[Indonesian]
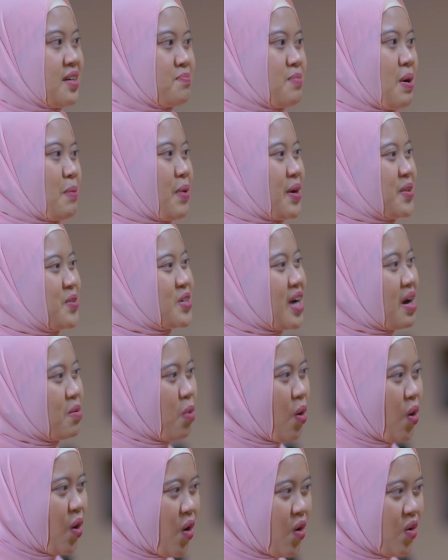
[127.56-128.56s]
bapak
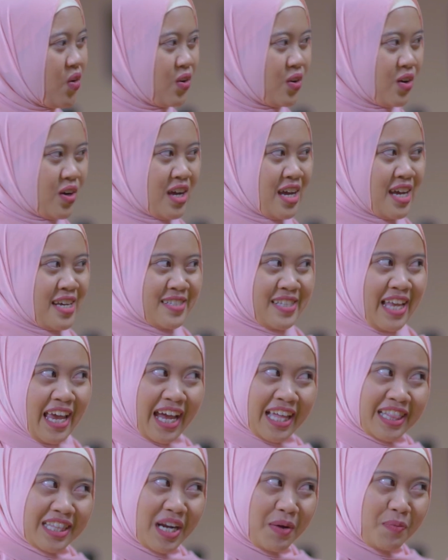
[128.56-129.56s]
juga bohong
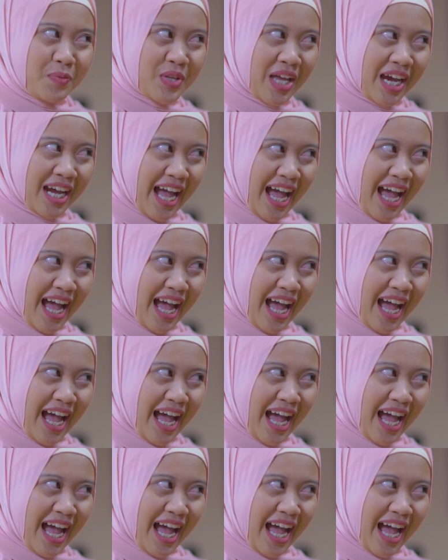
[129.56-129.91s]
saya kan tidak punya